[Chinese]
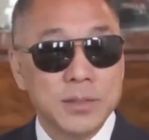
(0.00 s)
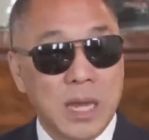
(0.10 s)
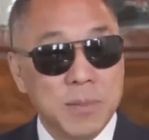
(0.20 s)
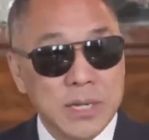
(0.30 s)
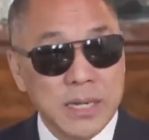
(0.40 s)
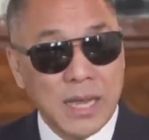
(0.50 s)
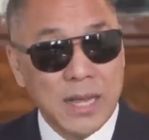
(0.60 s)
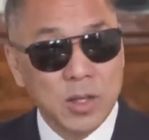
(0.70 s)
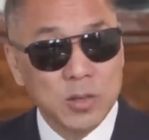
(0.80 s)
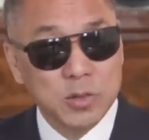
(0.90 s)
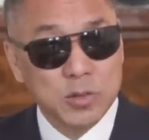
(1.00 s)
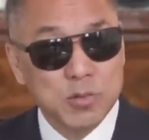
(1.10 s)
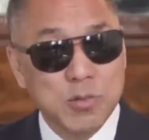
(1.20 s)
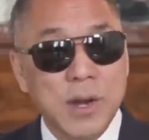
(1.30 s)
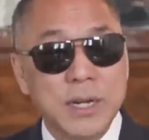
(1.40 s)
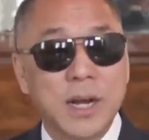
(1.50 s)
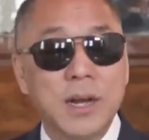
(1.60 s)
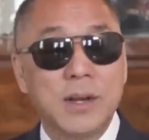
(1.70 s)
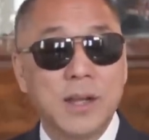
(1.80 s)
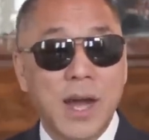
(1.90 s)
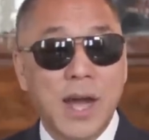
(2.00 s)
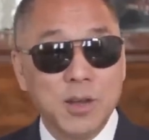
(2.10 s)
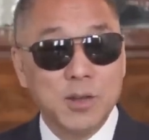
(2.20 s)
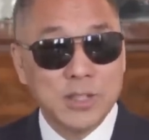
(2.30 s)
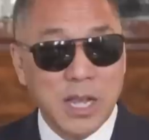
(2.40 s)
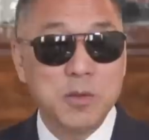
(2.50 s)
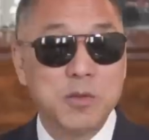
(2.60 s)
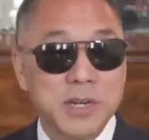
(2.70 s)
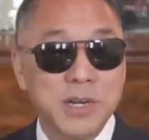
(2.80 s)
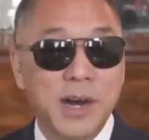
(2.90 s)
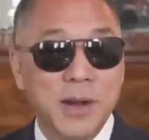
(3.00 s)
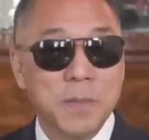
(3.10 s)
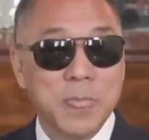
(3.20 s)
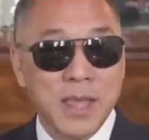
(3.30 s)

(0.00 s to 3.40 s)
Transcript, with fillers: 咱们再谈到就是舒焕章，还有戴永革，